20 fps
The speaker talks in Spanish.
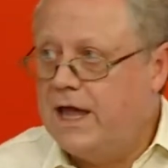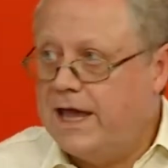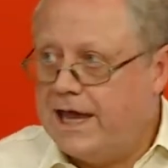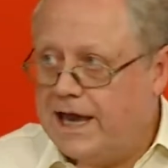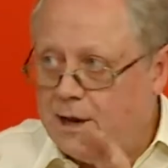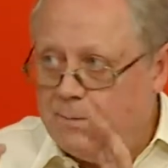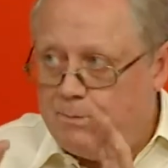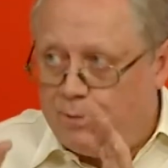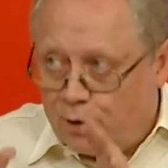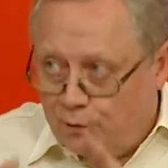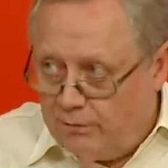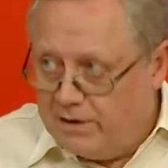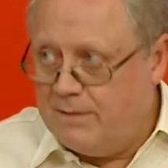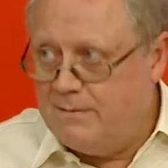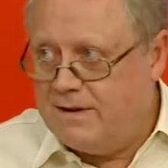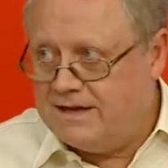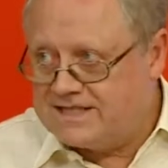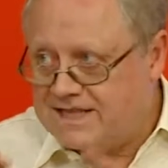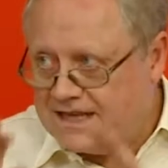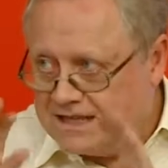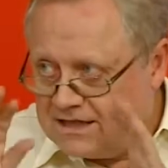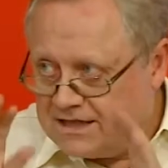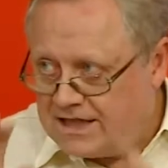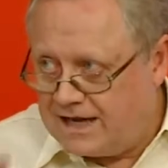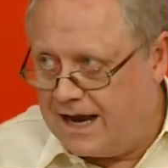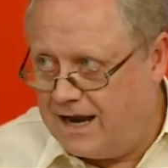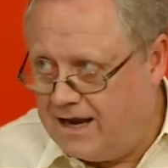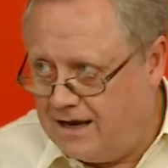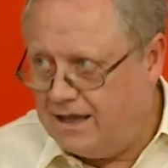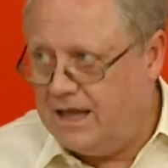El problema
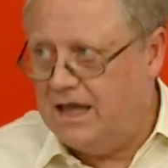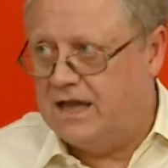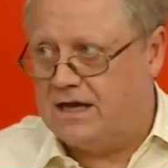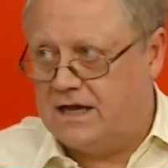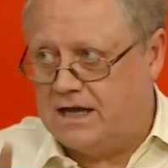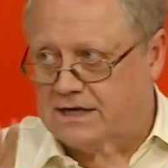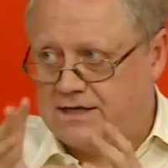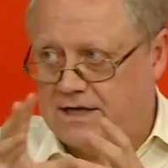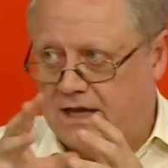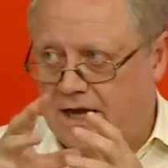central es que,